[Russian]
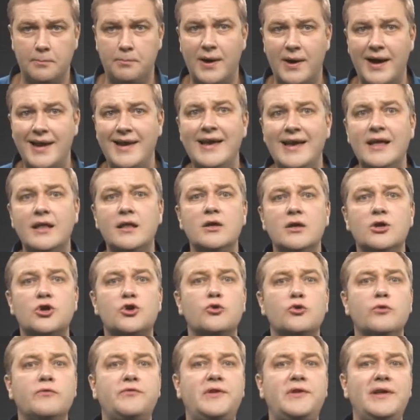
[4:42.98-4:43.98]
Понятно,
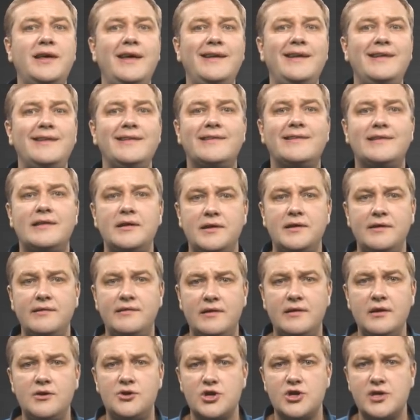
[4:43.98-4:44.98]
что все эти
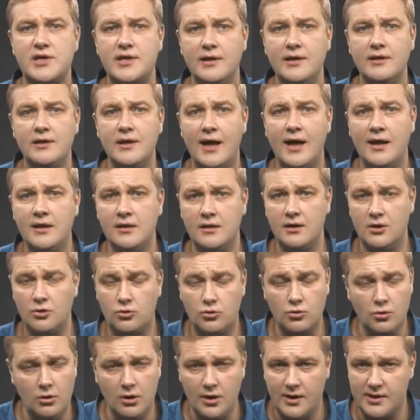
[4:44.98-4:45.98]
статистические данные
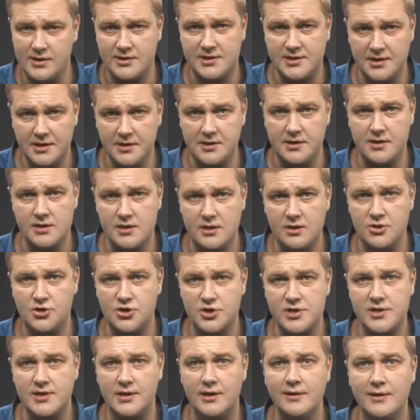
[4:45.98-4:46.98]
только
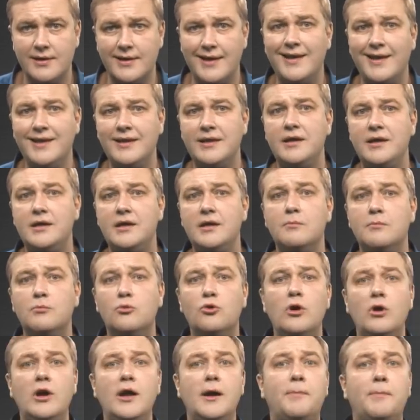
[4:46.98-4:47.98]
статистические данные, не
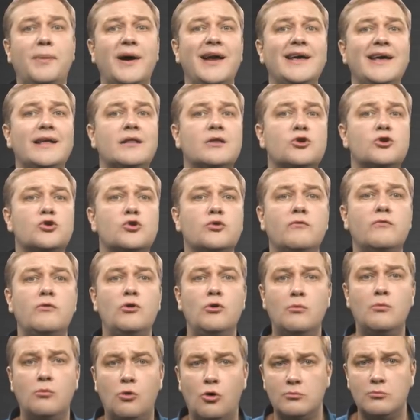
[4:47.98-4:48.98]
более. Понятно, что в
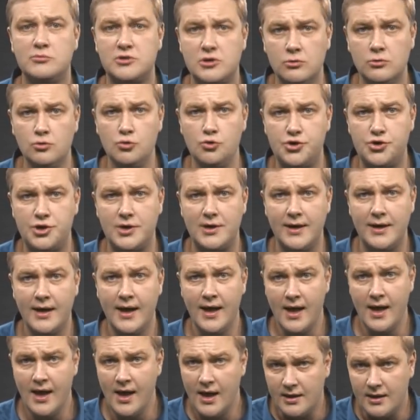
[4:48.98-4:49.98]
любом случае
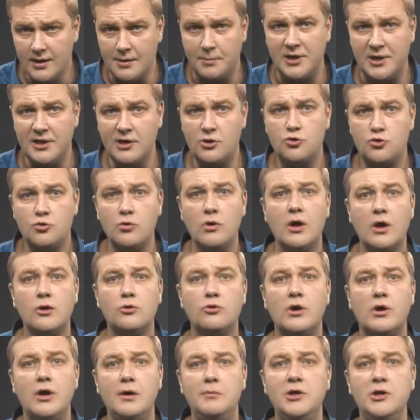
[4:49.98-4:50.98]
на подачку,
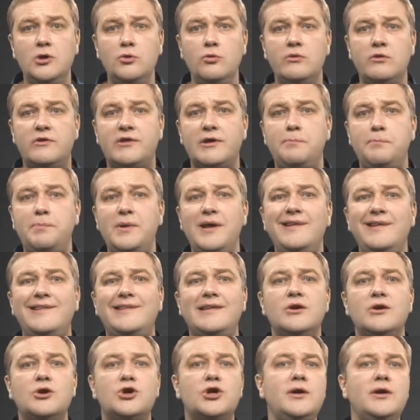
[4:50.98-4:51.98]
которая именуется
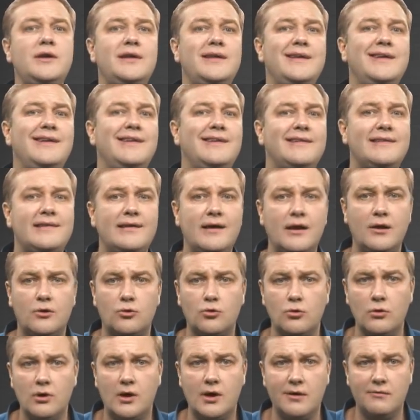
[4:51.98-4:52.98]
пенсии, жить нельзя,
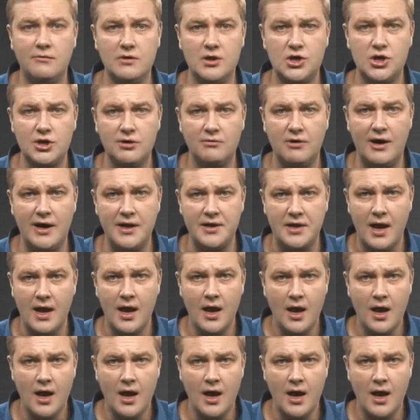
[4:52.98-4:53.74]
только выживать